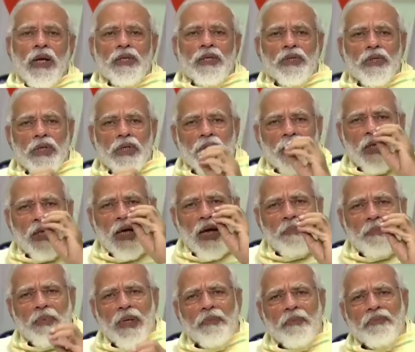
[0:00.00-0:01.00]
उन्हें
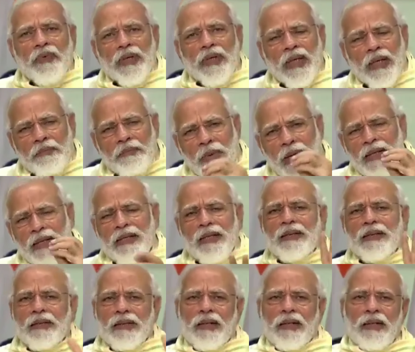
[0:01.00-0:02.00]
सीधे अपनी फसल बेच
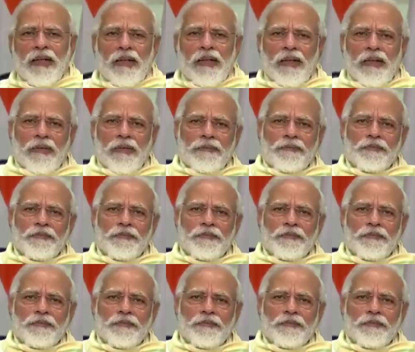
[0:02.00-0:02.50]
सकते हैं